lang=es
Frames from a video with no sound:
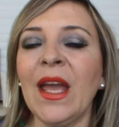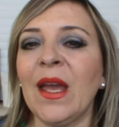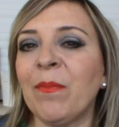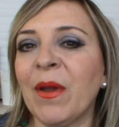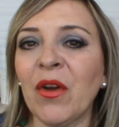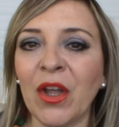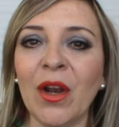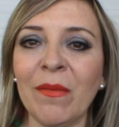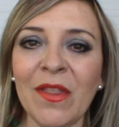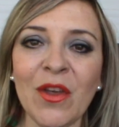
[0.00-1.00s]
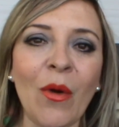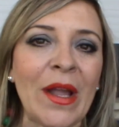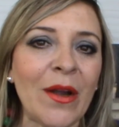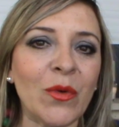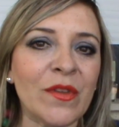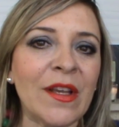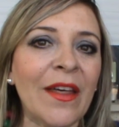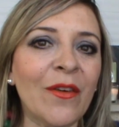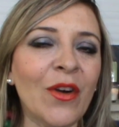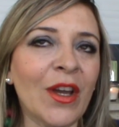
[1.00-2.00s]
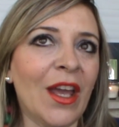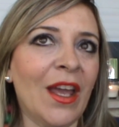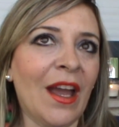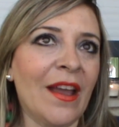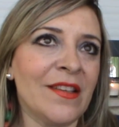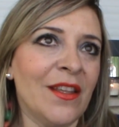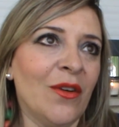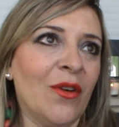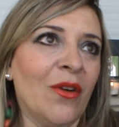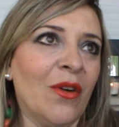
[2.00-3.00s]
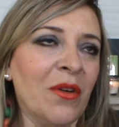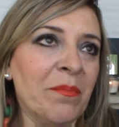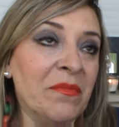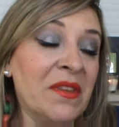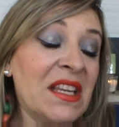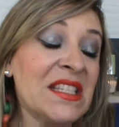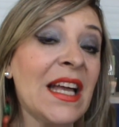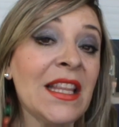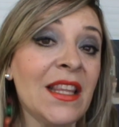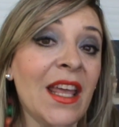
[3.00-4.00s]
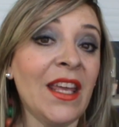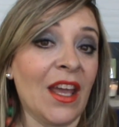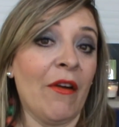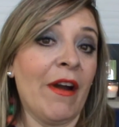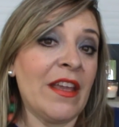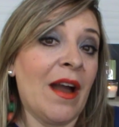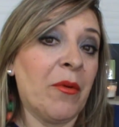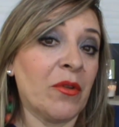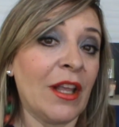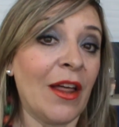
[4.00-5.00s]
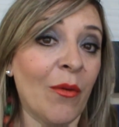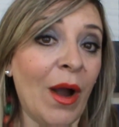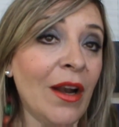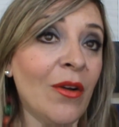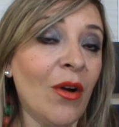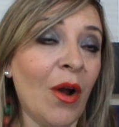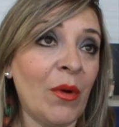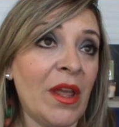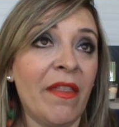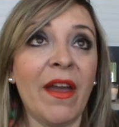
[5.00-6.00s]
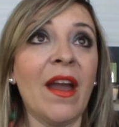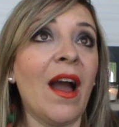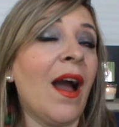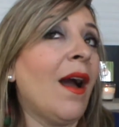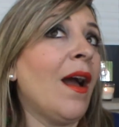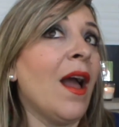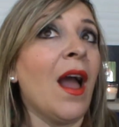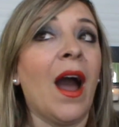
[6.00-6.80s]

Espero que el vídeo haya gustado, que haya sido interesante, que os haya aportado algo, alguna idea,